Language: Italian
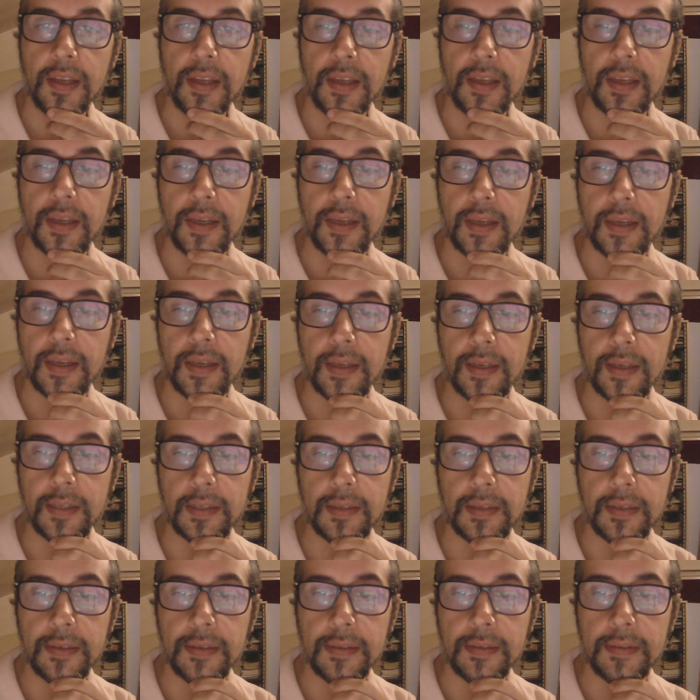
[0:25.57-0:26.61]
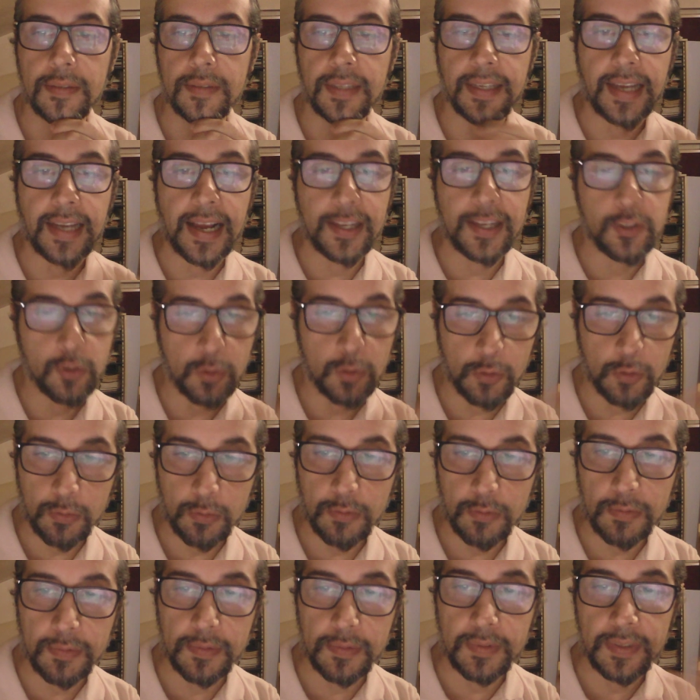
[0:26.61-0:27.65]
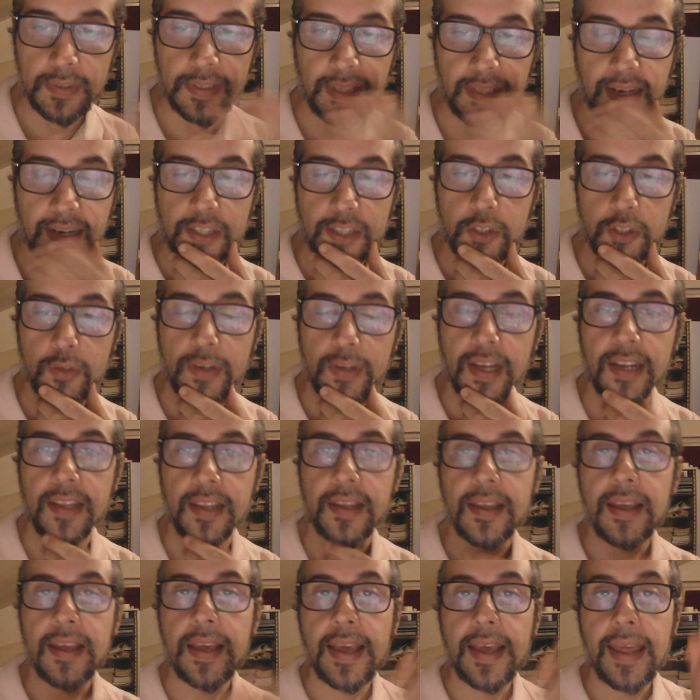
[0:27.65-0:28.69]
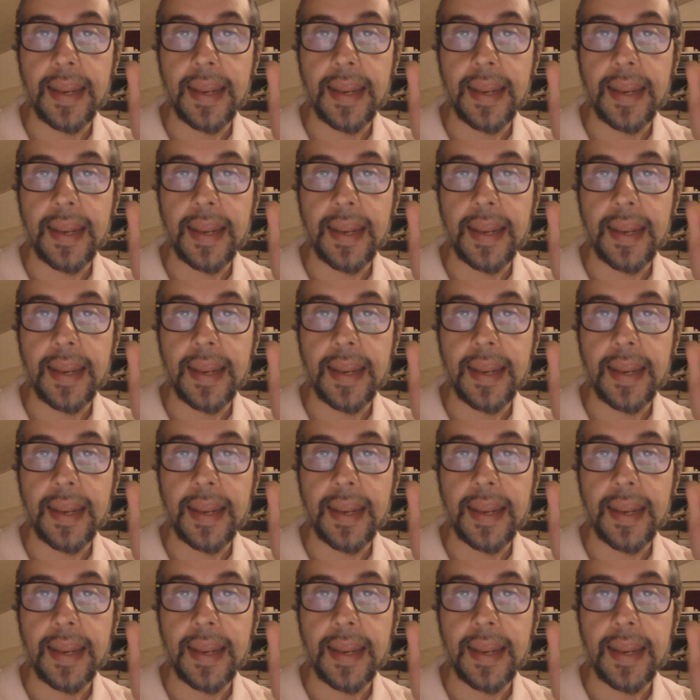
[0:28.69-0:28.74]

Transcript: eh, eh, di calcio internazionale.